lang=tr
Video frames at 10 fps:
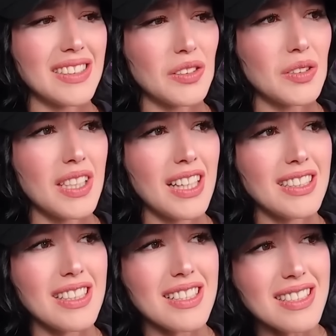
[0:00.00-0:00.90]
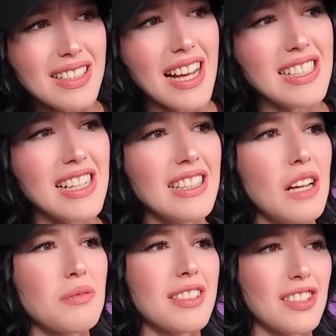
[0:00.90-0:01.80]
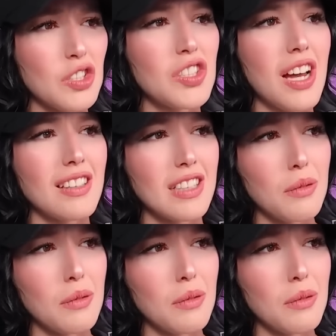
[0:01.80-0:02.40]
Evet dünyanın asıl en anlamsız icadı